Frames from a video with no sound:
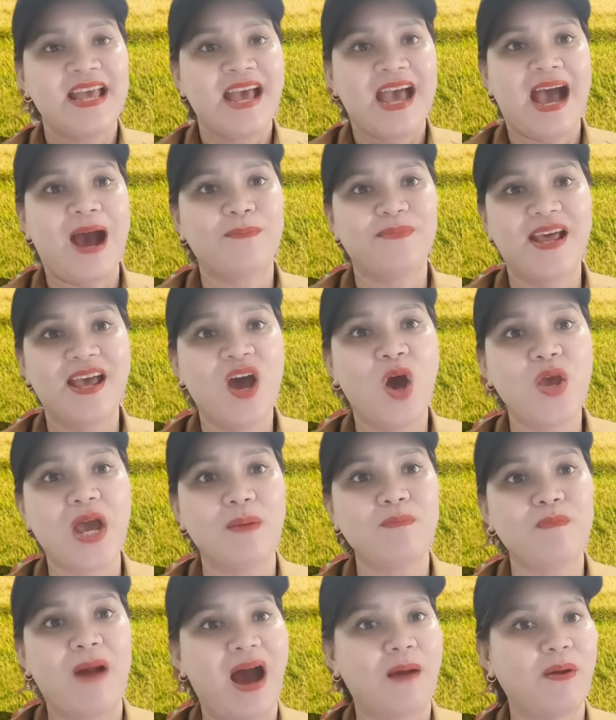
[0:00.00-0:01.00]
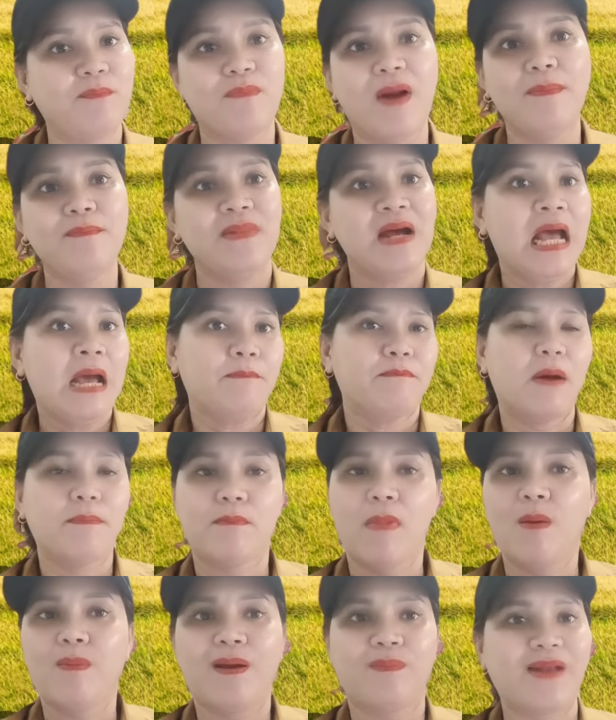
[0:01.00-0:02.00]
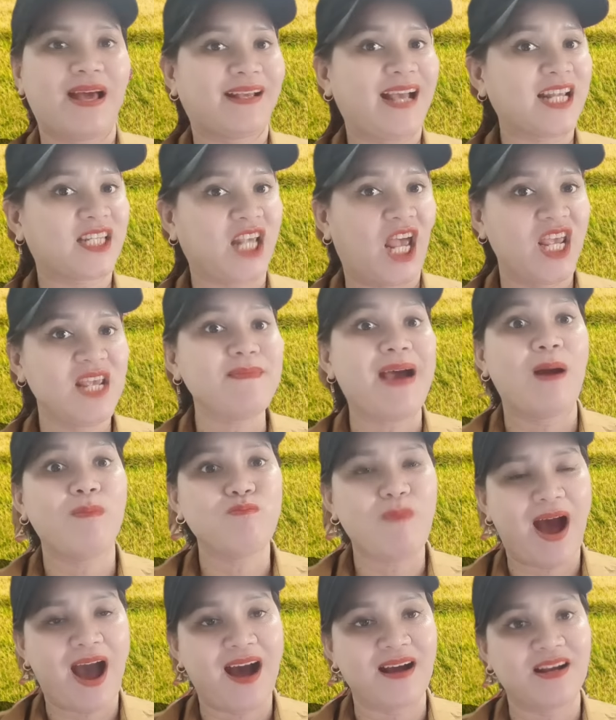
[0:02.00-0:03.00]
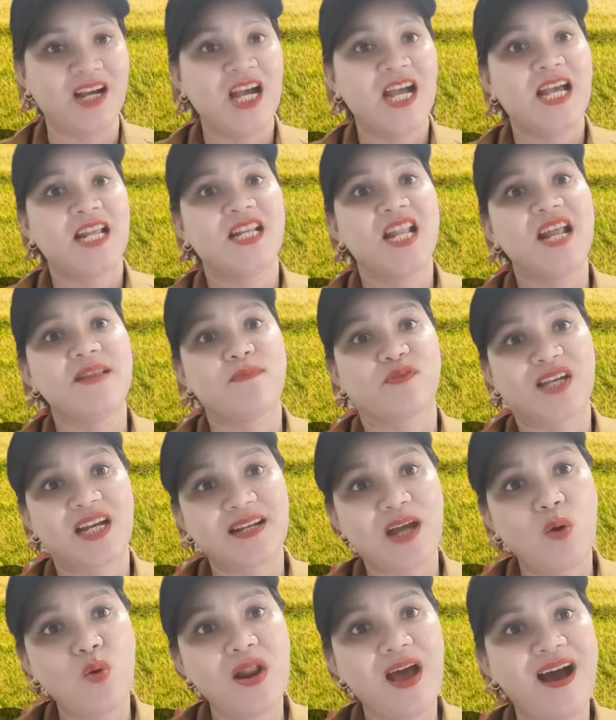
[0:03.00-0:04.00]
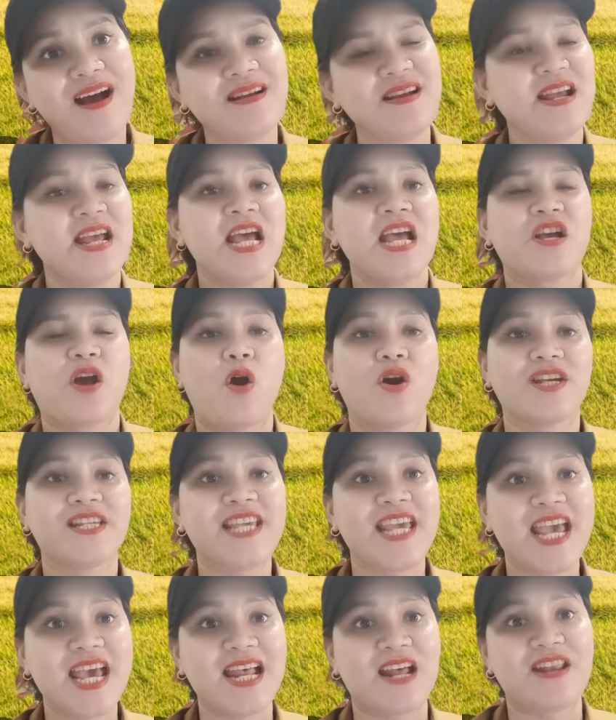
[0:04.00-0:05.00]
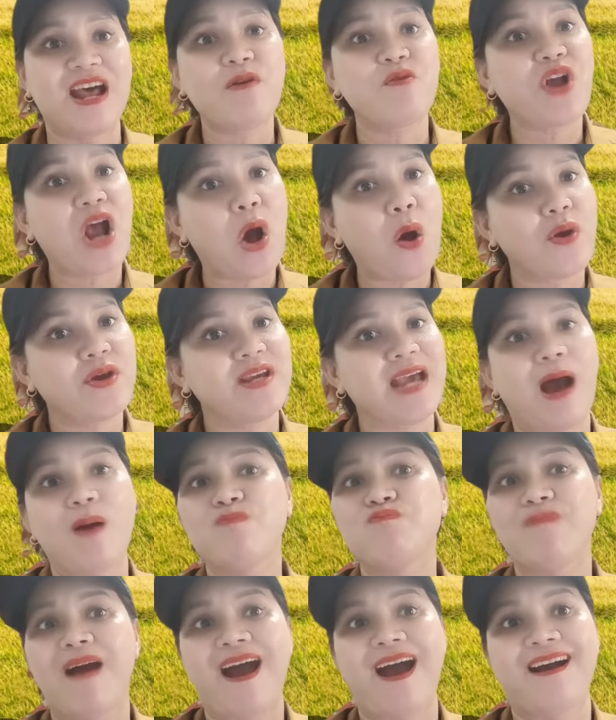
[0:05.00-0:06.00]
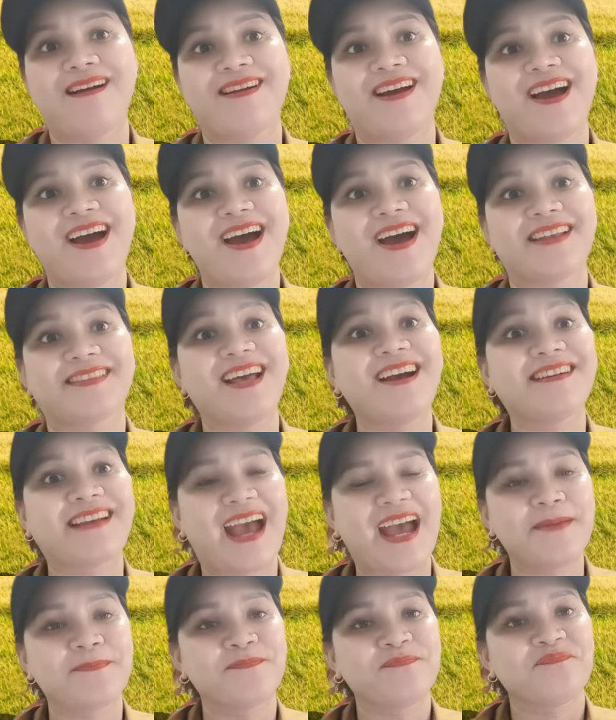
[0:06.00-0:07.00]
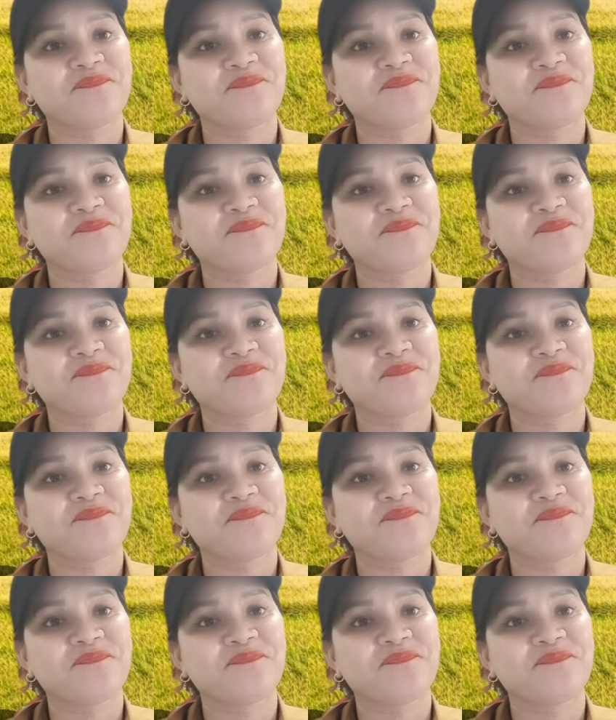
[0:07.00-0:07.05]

ông lê huy ông mờ bùm bùm bùm bùm không là ca sĩ mà ông mờ lên một sân khấu lớn còn ghe là náo ngôi ông mờ à tất cả